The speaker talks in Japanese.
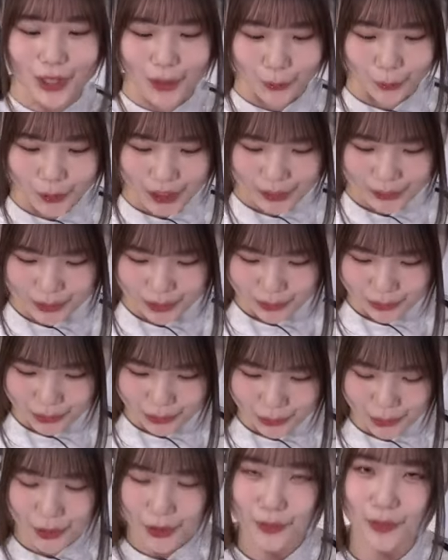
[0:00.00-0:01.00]
これあのその
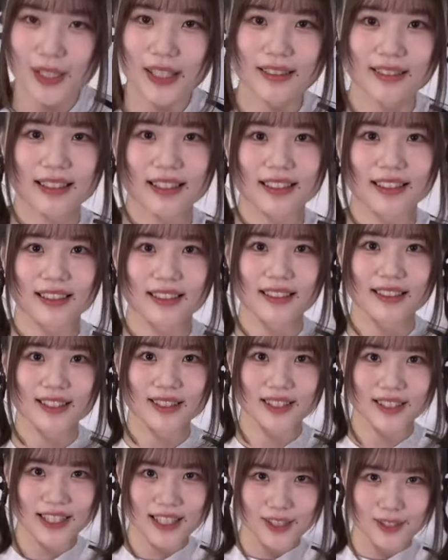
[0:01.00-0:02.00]
ドキュメンタリーで
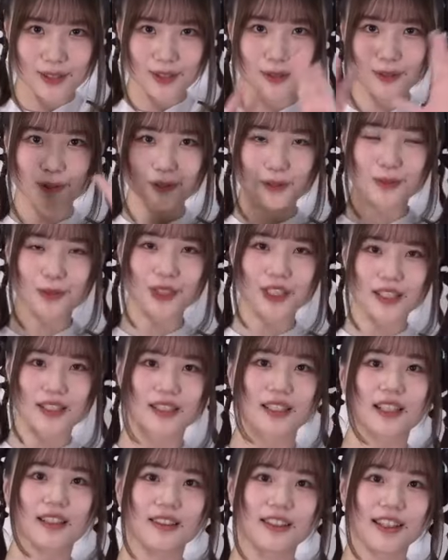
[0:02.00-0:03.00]
実在する子どもたち
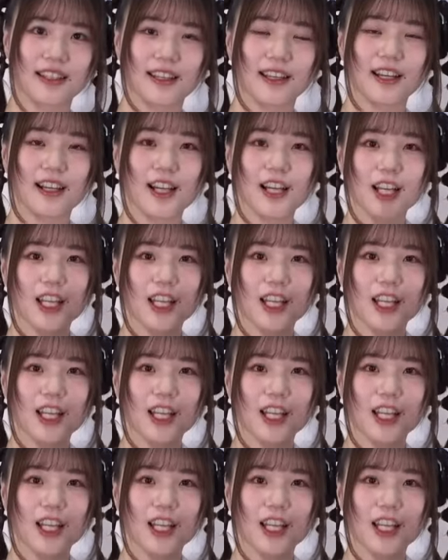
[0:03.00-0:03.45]
なんで、